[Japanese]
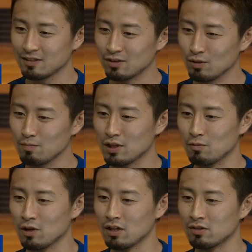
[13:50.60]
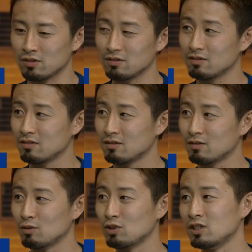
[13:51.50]
群馬にもあの
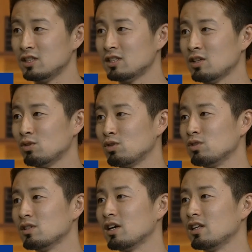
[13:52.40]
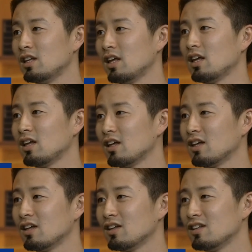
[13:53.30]
僕の日大の同級生がいて誰
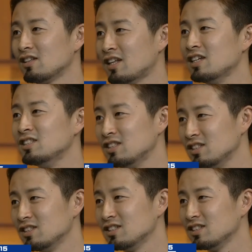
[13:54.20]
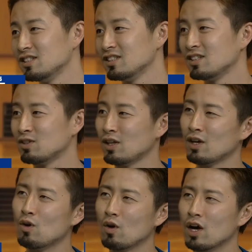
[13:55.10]
種市去
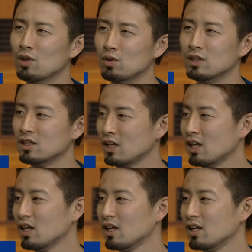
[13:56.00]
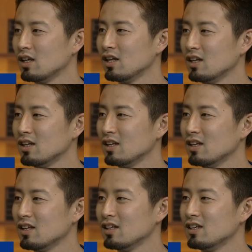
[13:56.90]
年北海道にいて、
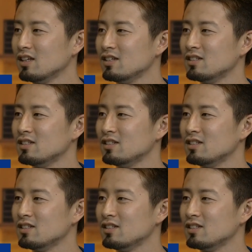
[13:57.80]
えー、移